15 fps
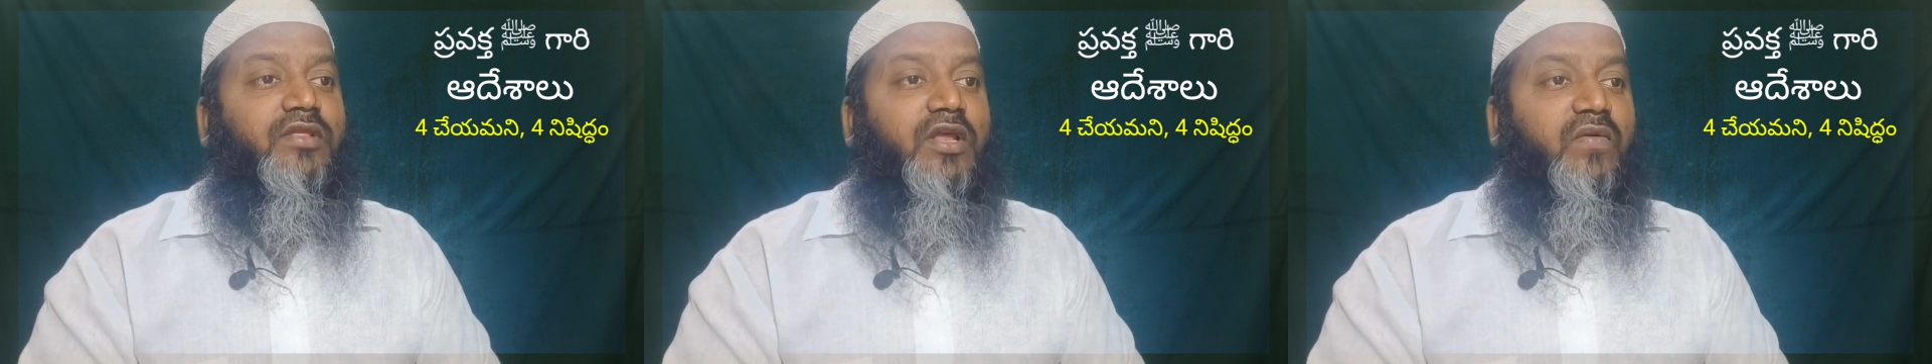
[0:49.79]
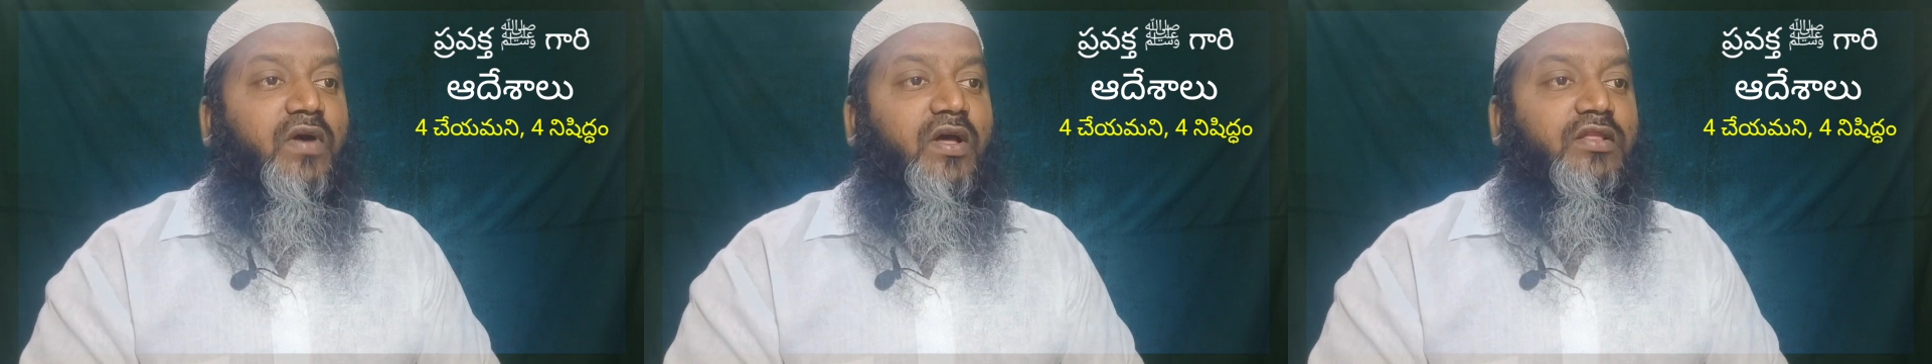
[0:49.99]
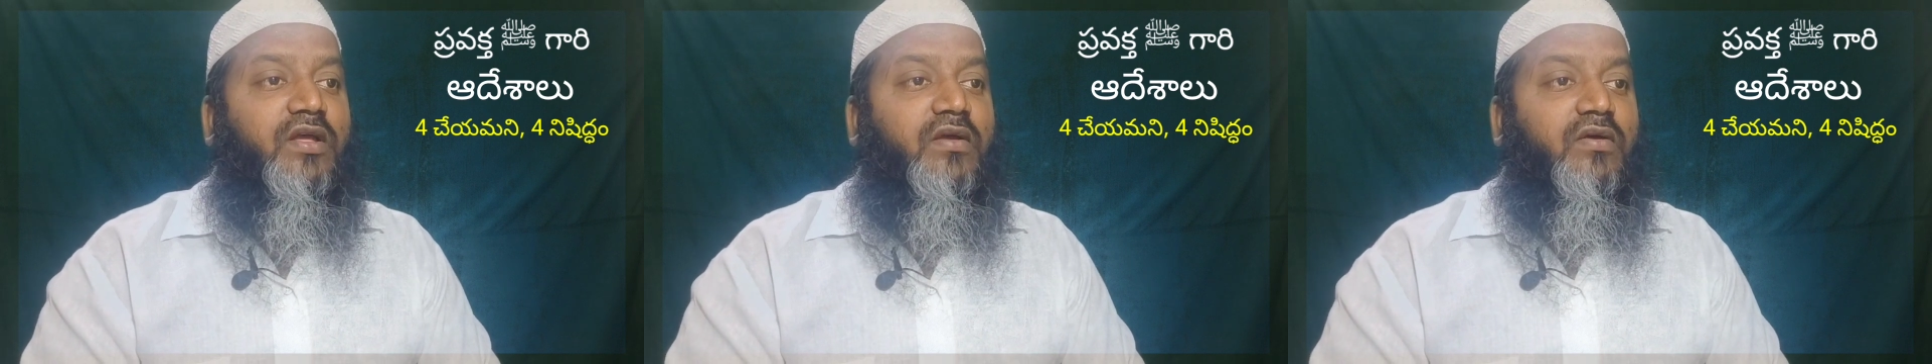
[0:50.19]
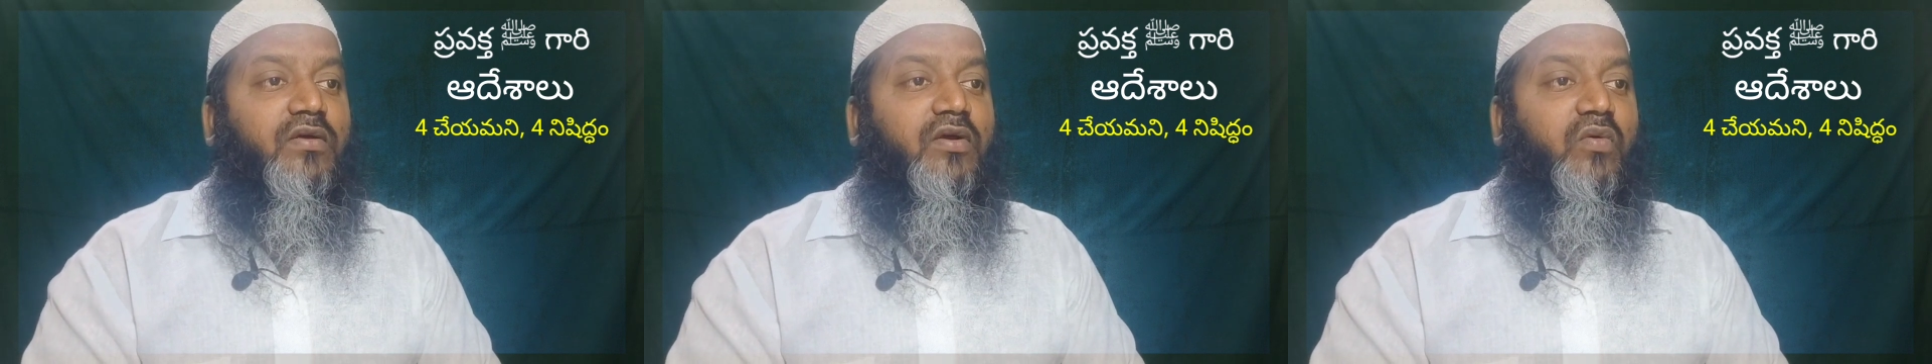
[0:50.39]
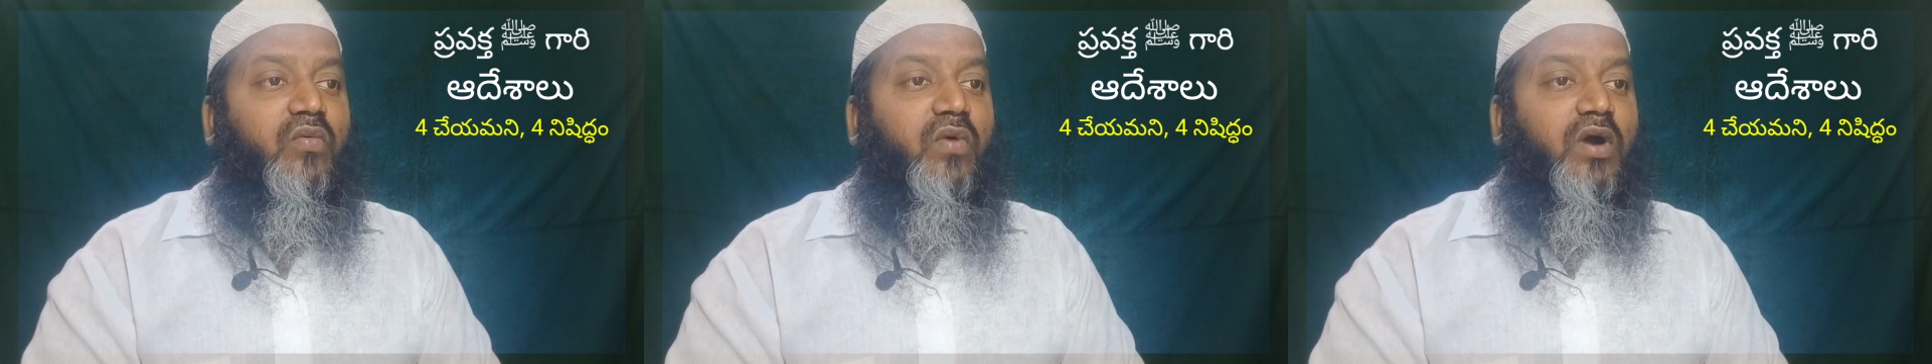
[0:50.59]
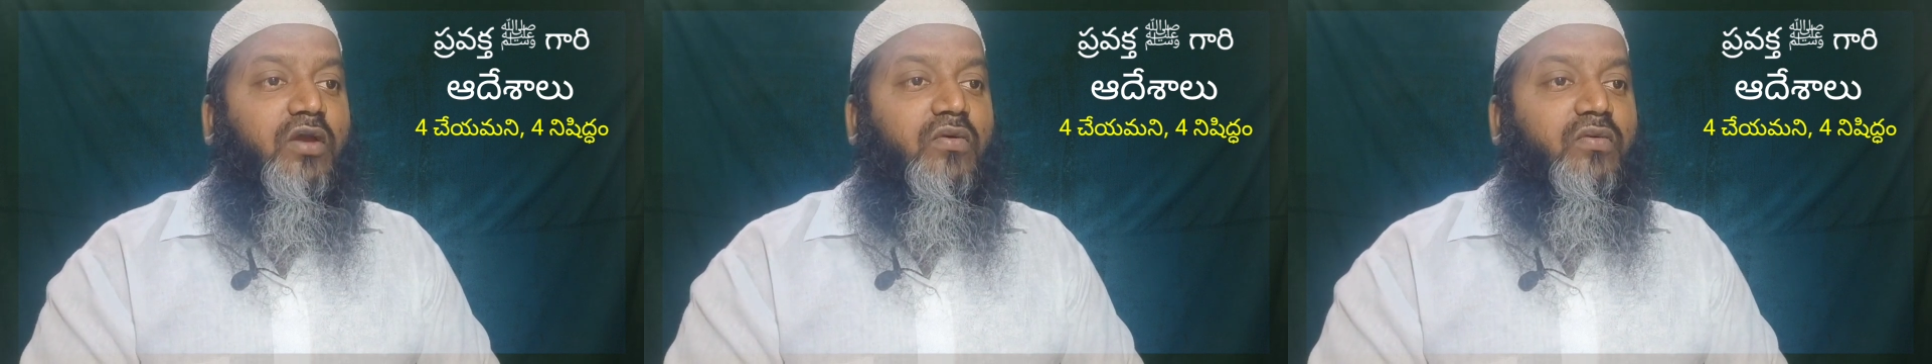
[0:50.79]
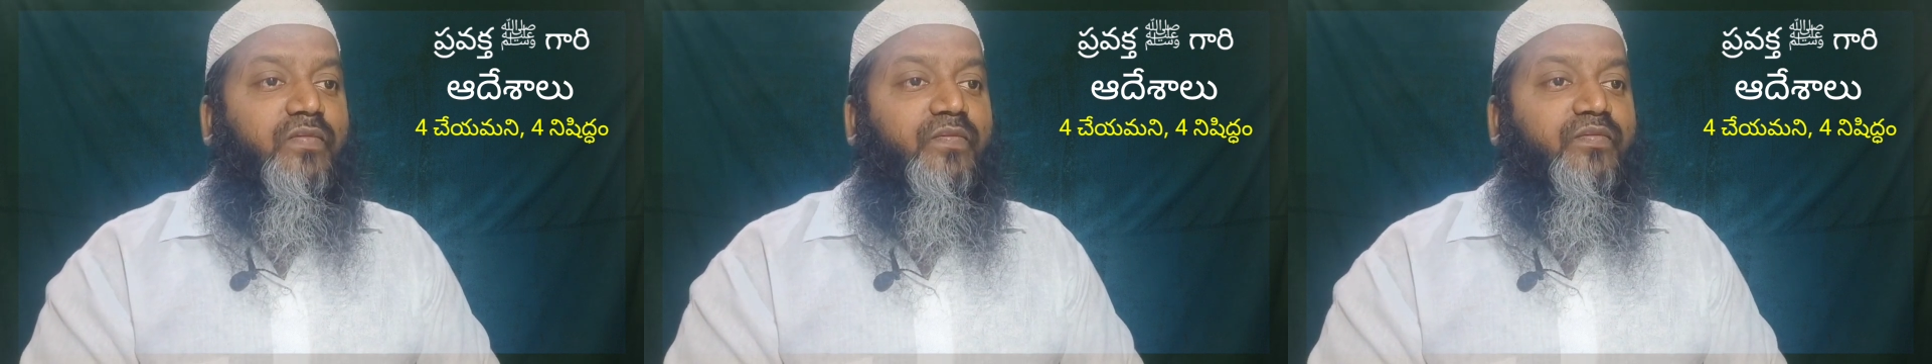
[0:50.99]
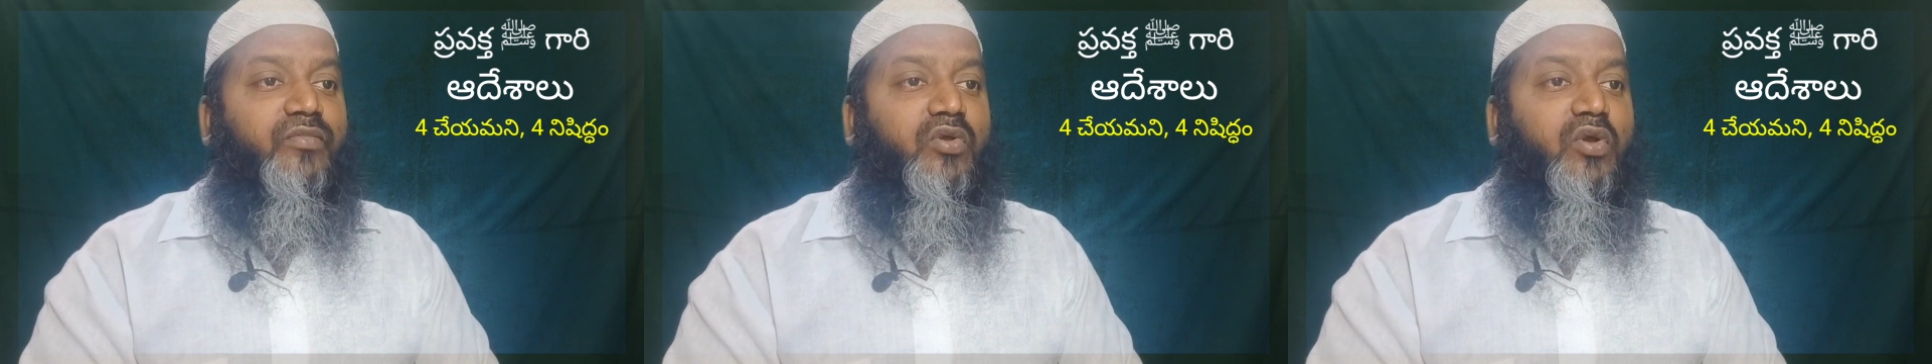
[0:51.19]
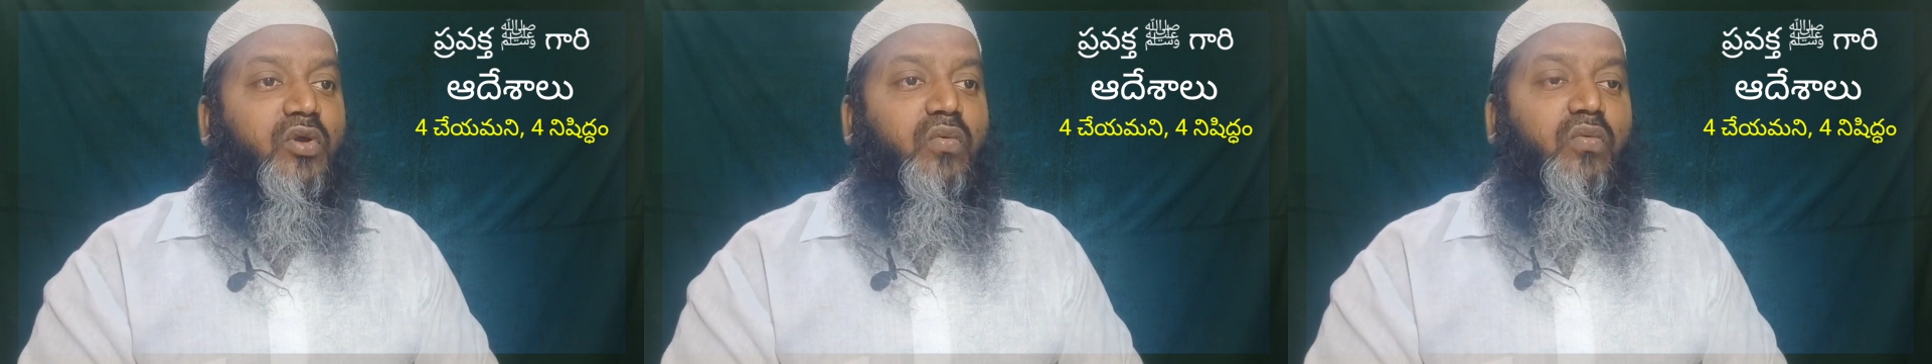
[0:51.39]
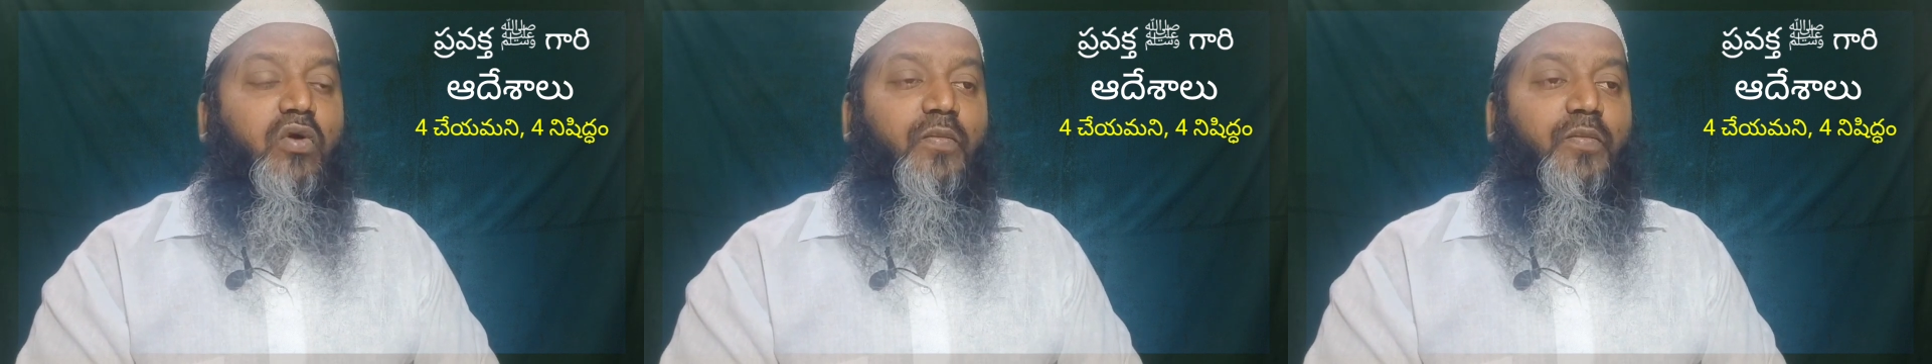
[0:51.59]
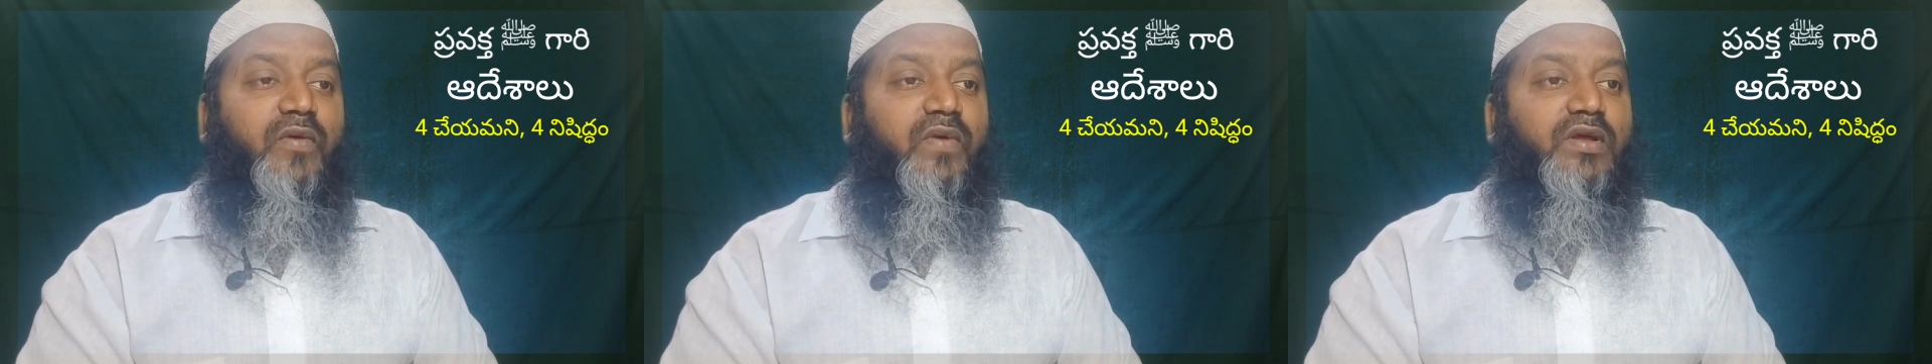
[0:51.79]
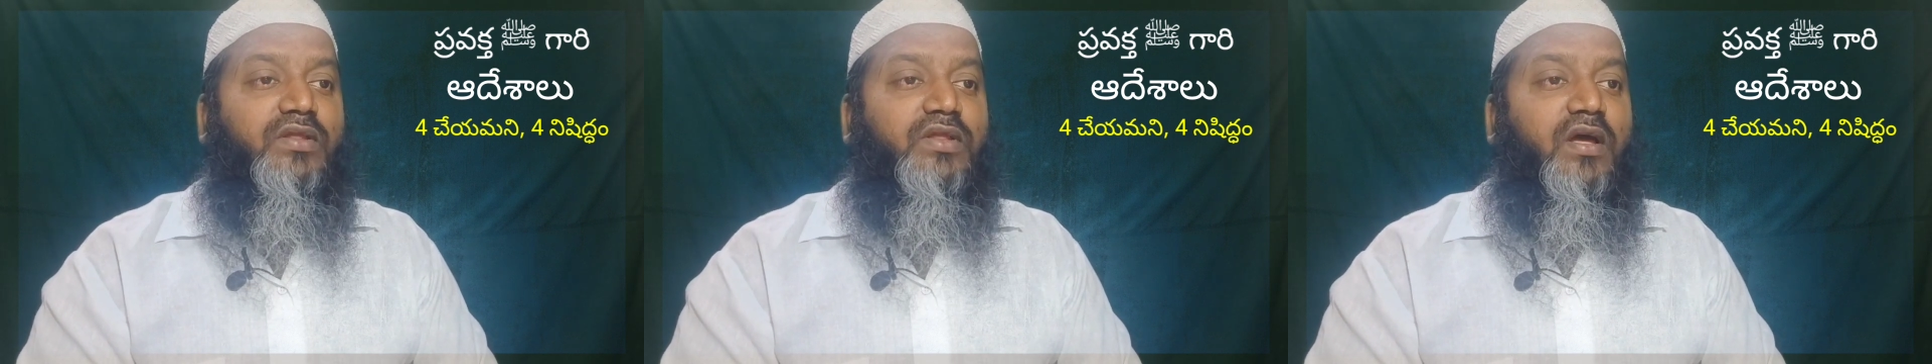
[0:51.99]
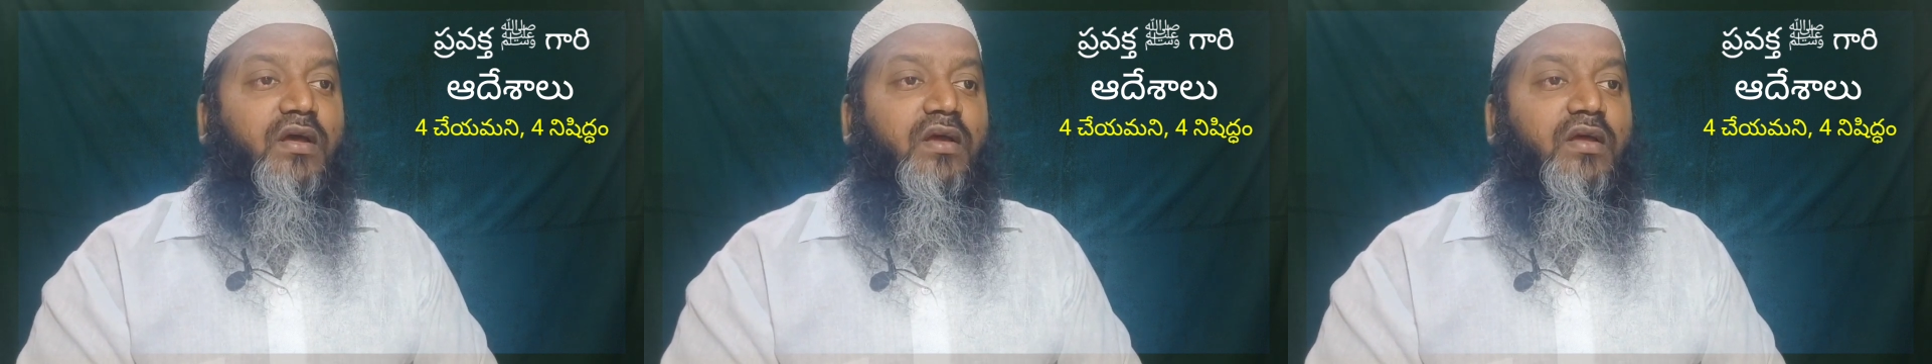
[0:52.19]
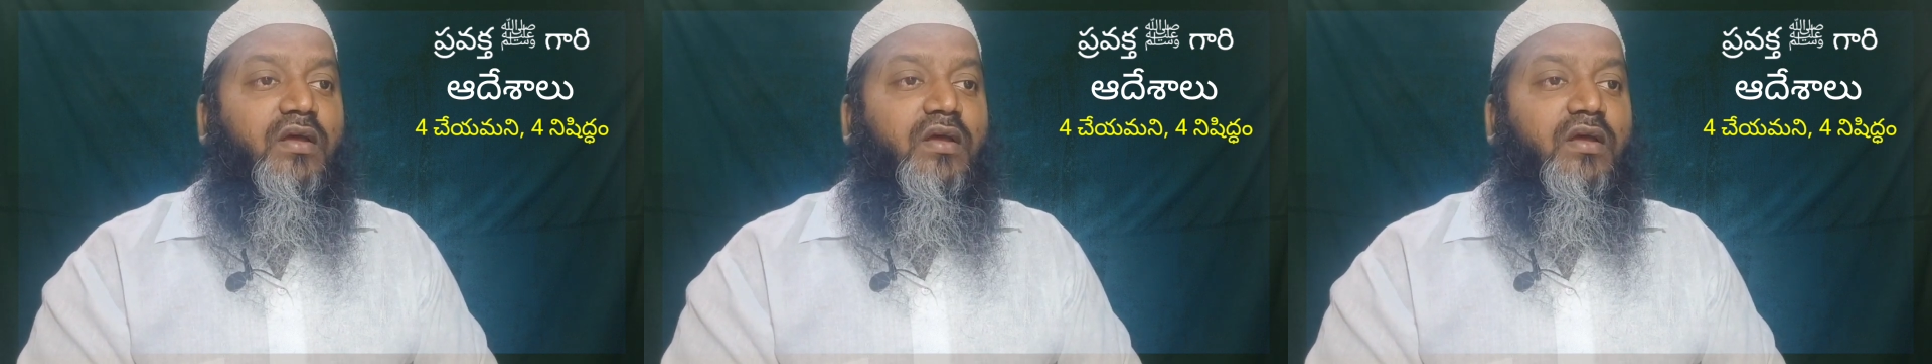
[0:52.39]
తర్వాత వారు ఓ ప్రవక్త